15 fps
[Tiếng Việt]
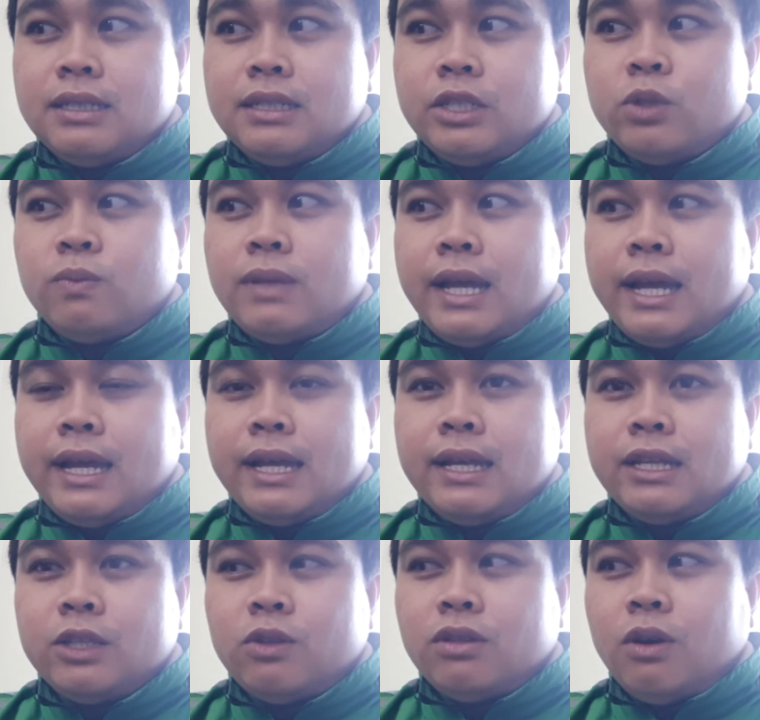chúng ta
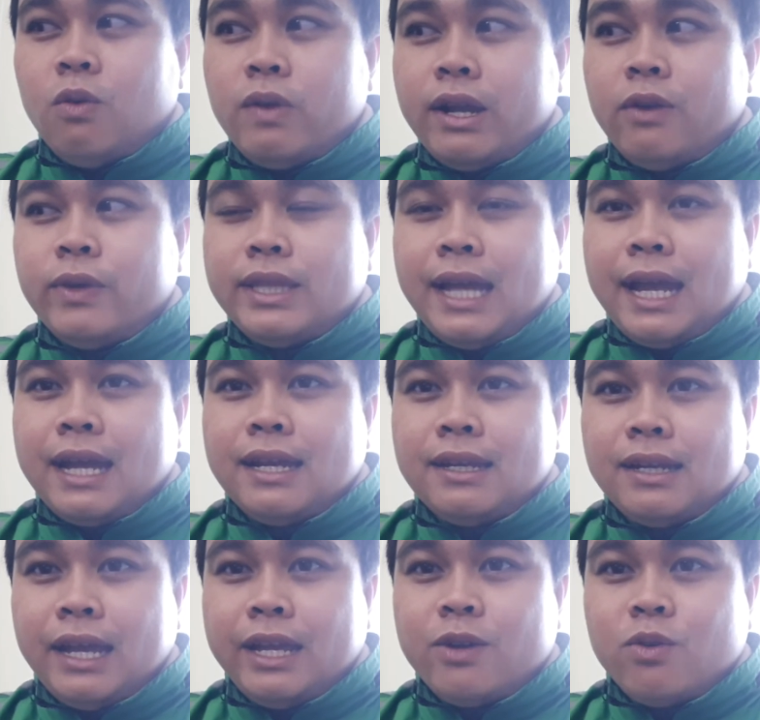tuân thủ các quy
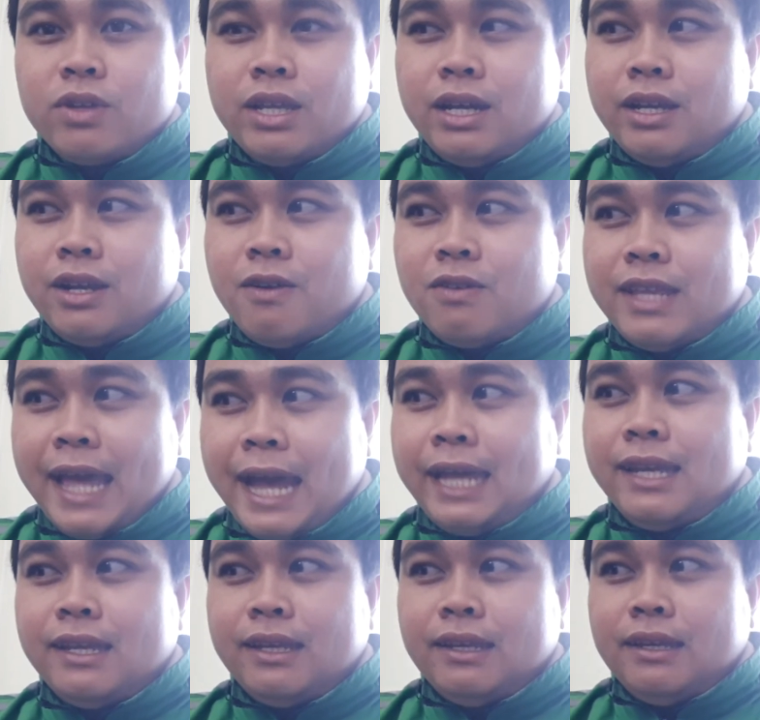tắc để cuộc chơi còn dài
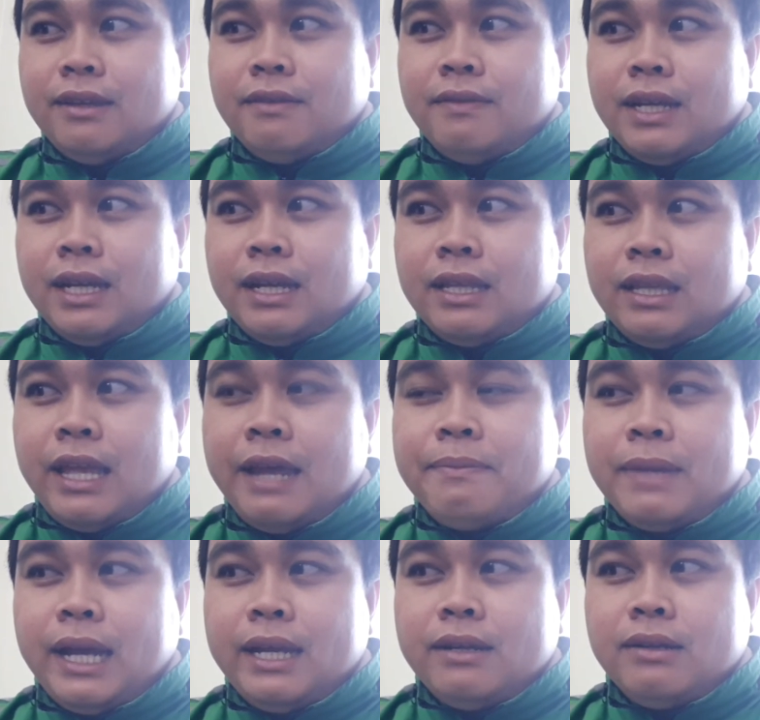và
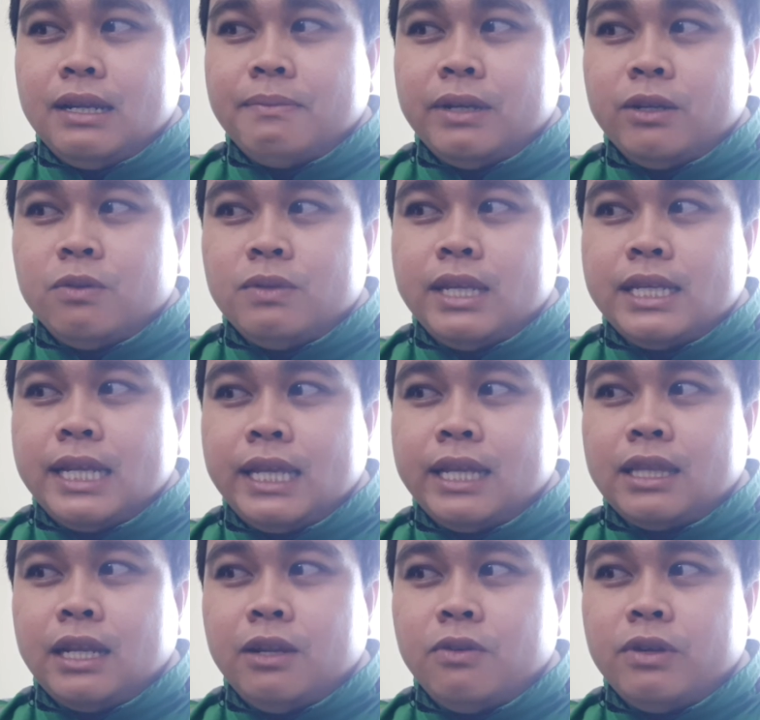thêm cái nữa là mình cũng chia sẻ thiệt
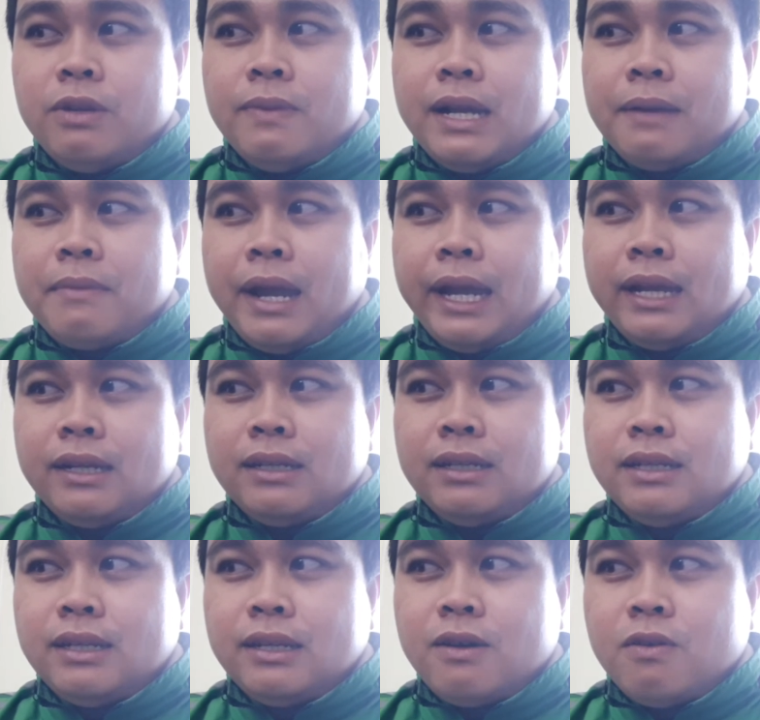tình luôn nếu các bạn
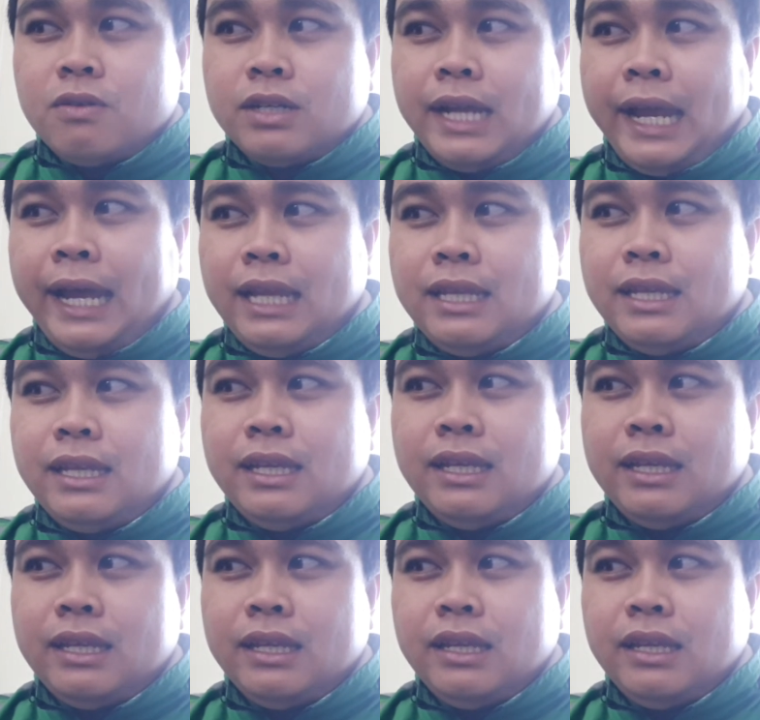à, còn trẻ thì